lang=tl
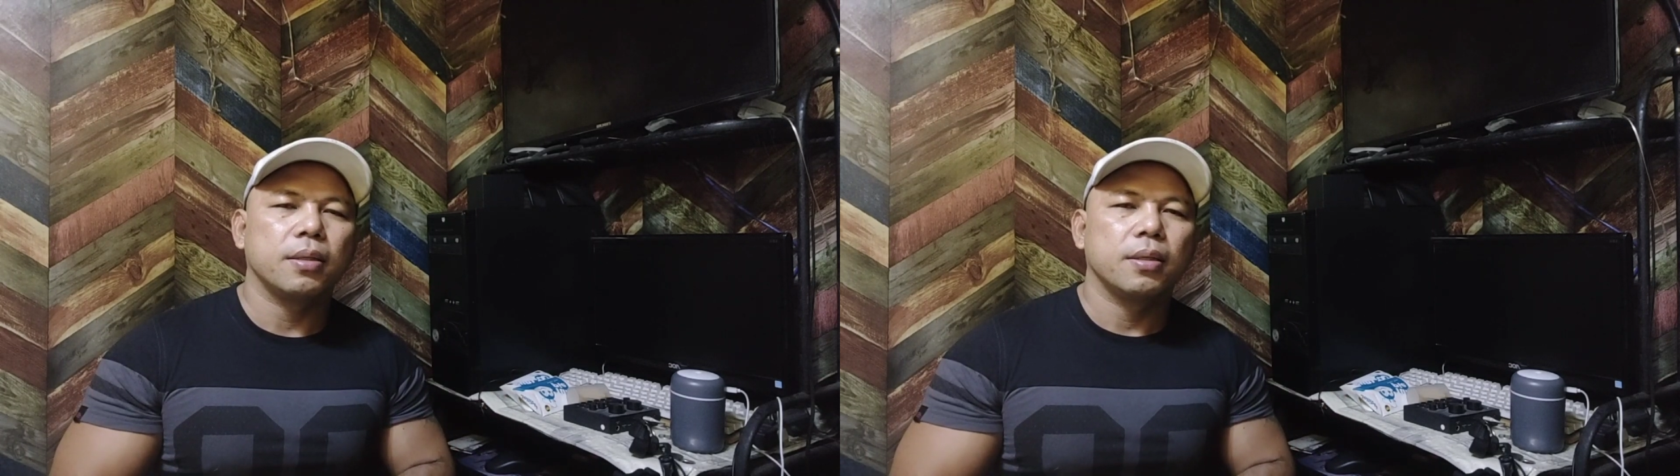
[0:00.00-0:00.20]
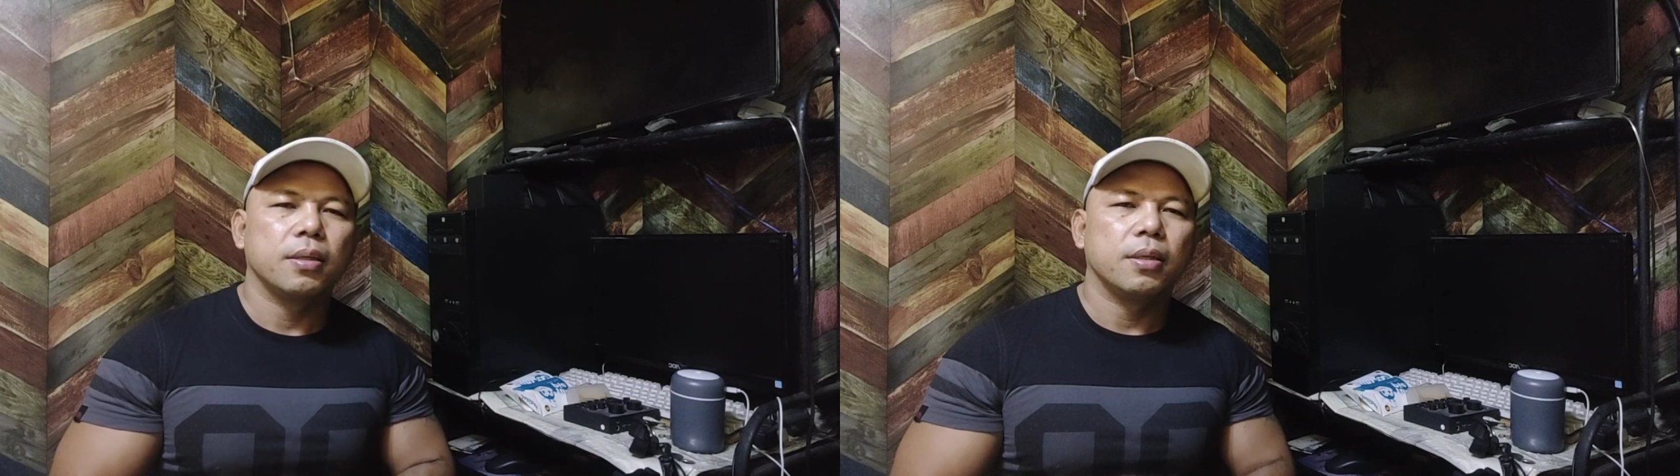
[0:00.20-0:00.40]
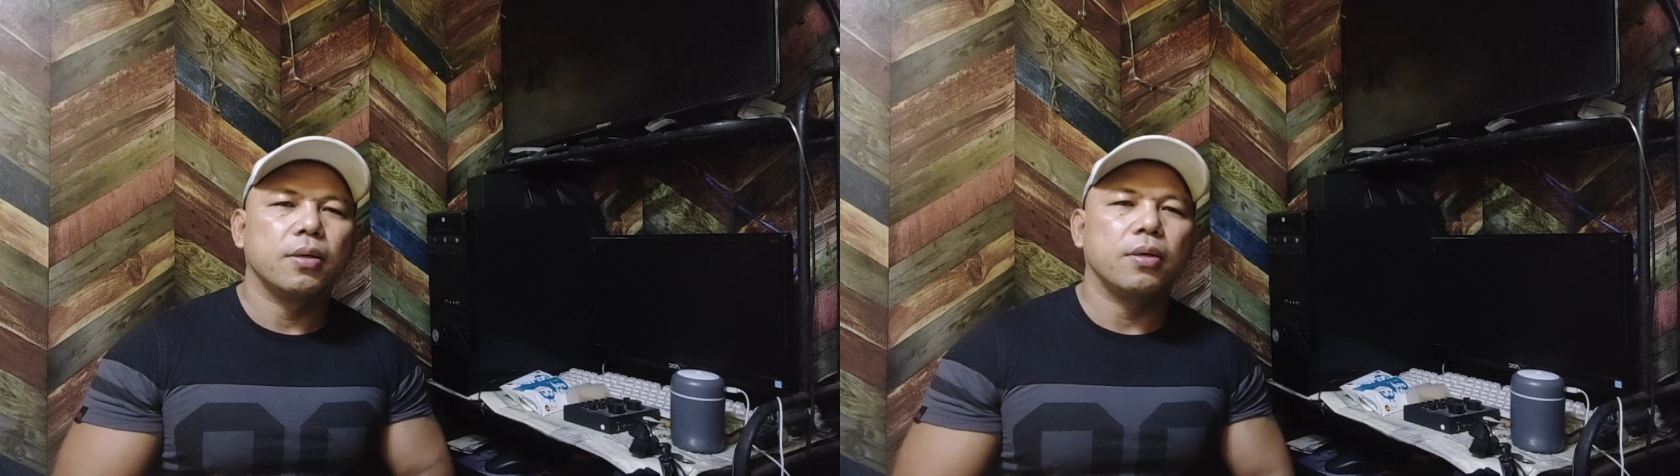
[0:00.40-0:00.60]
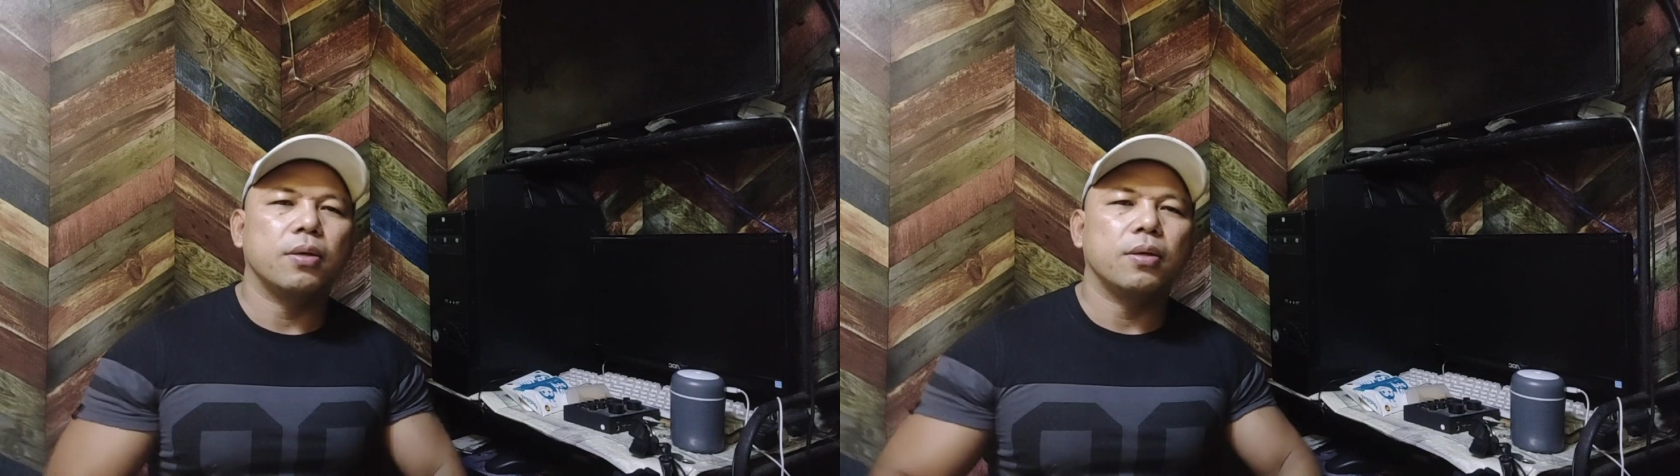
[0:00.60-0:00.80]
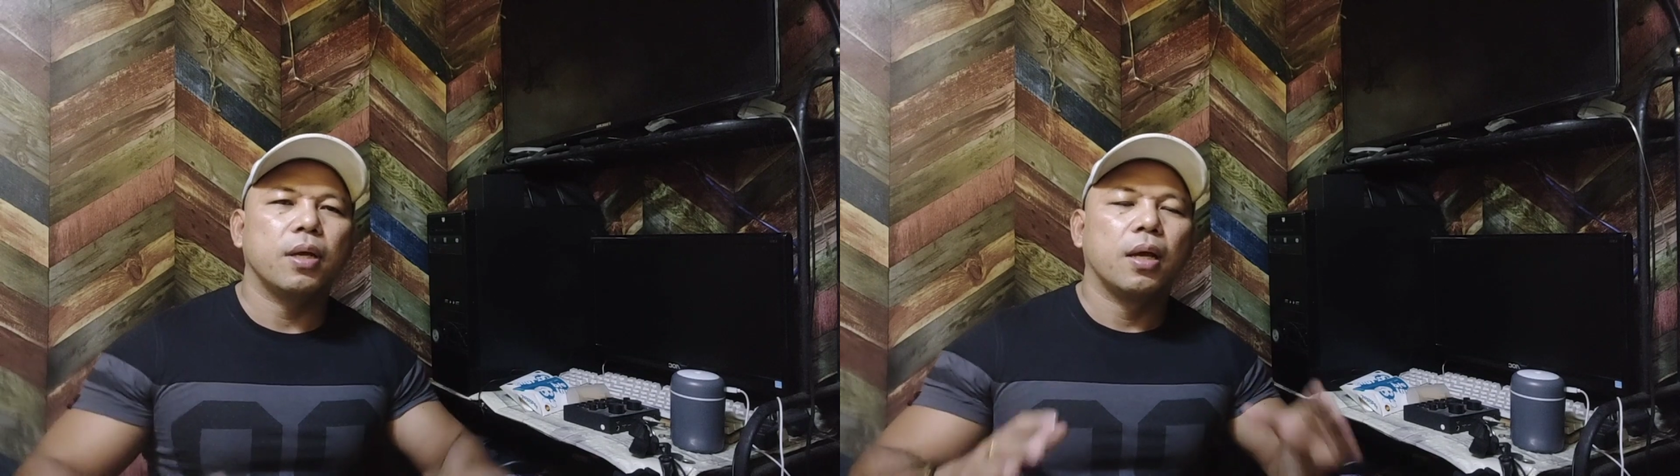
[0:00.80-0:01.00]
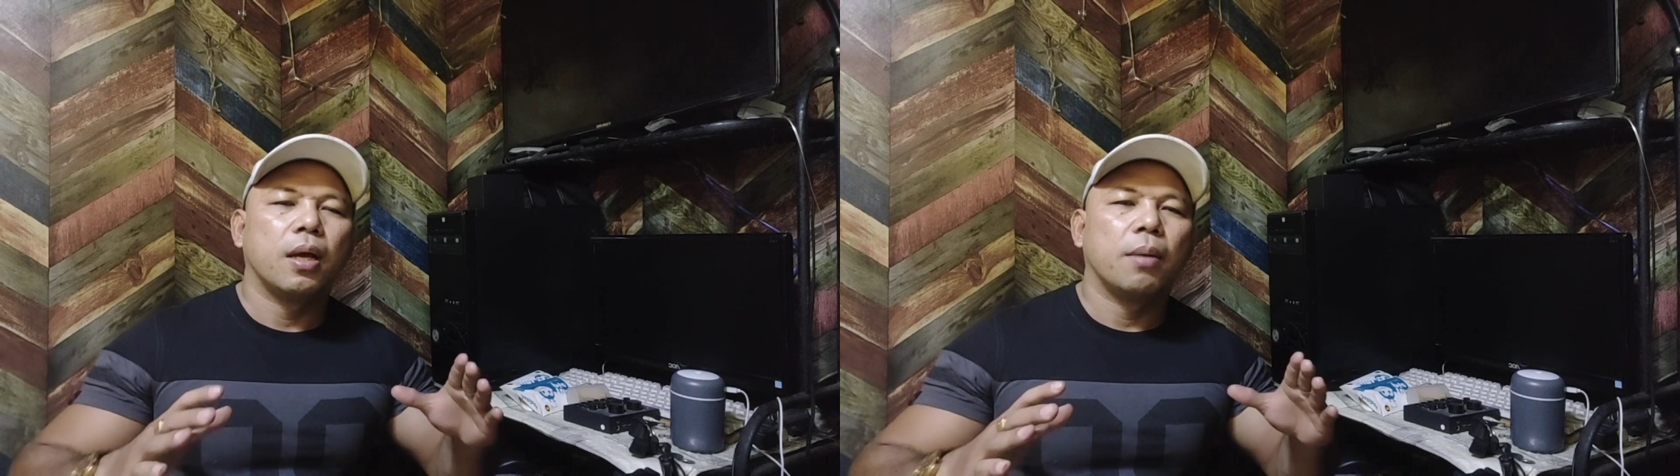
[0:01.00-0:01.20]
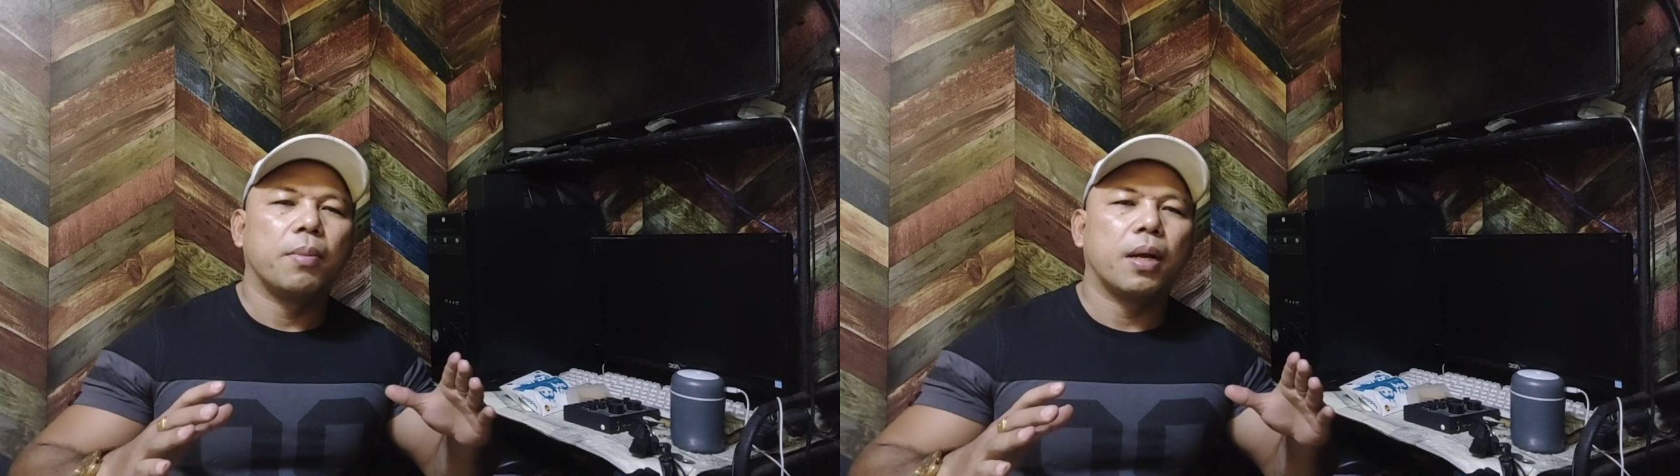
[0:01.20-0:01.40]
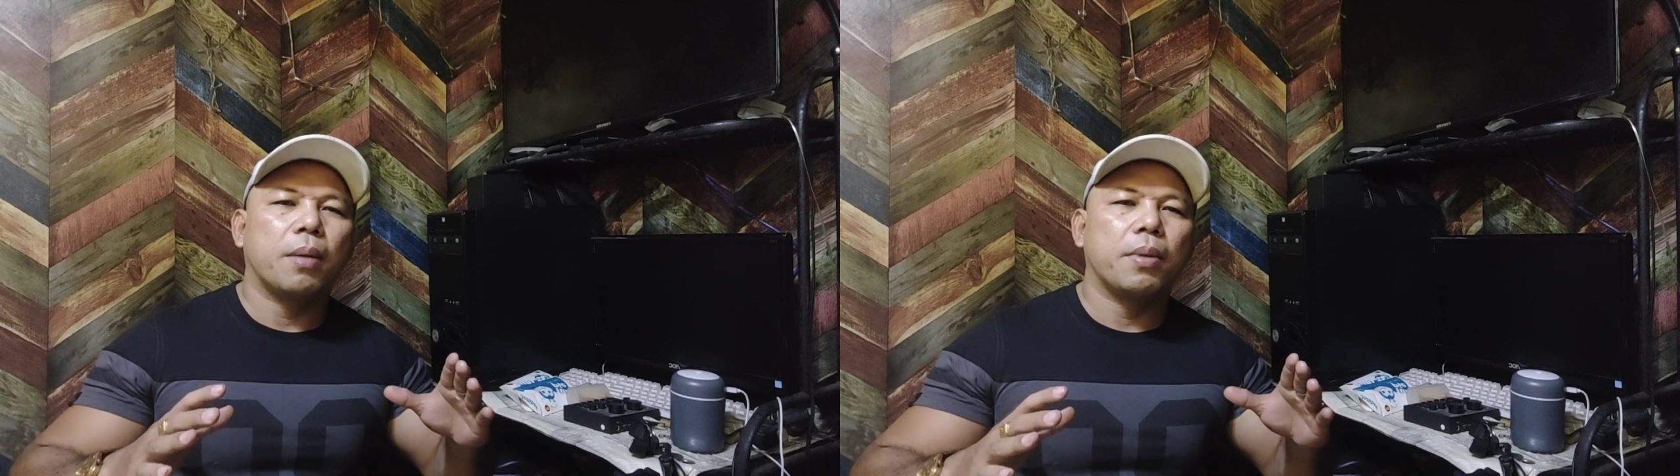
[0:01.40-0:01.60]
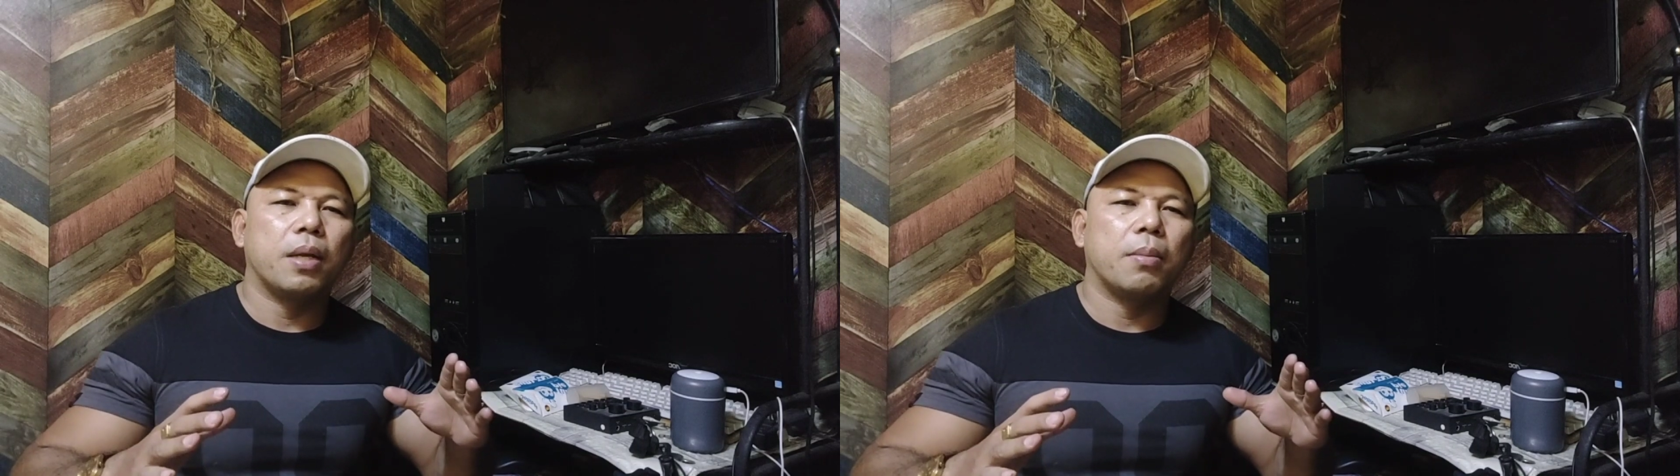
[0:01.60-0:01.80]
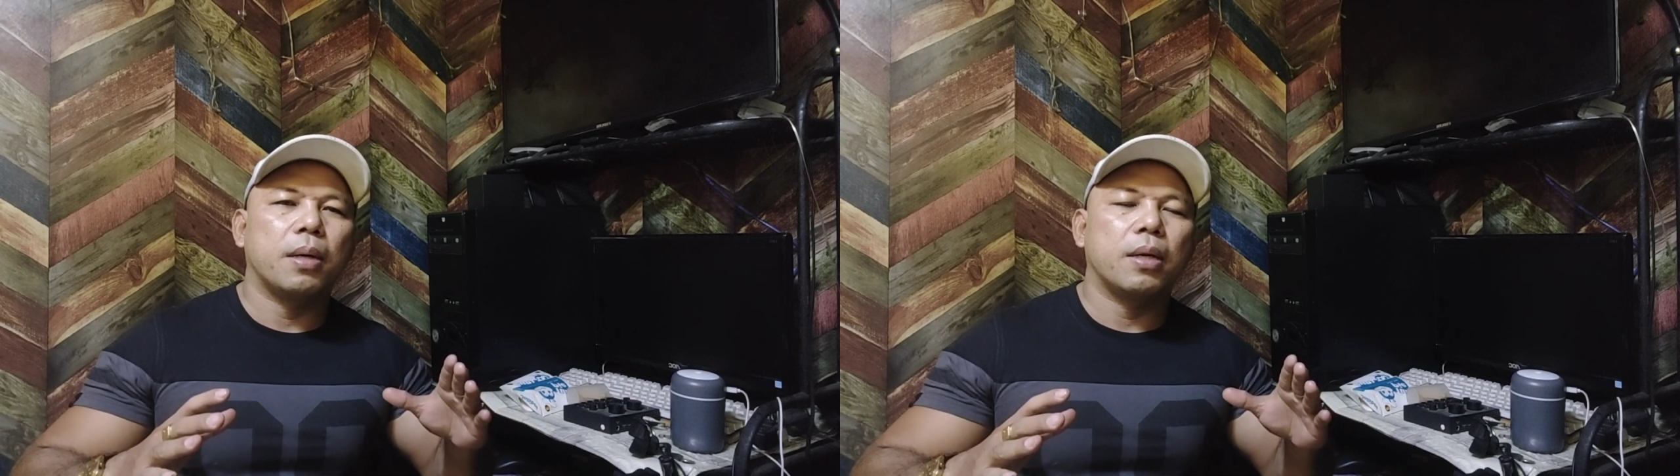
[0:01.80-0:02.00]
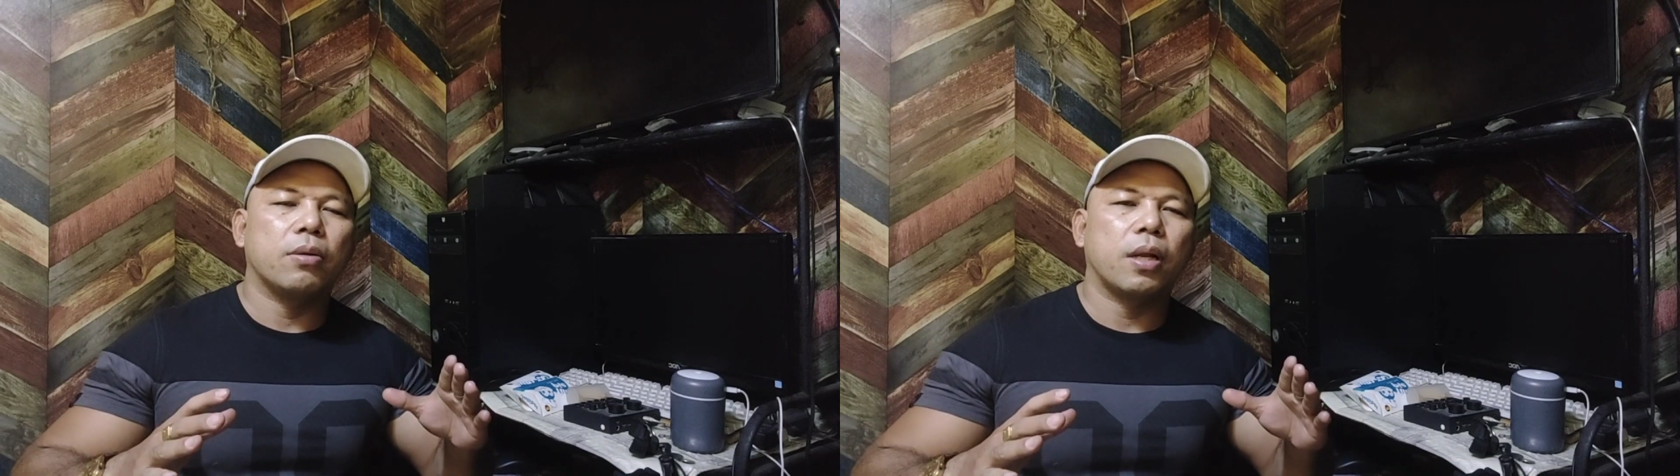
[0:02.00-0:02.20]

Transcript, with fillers: Yun no marami naman daw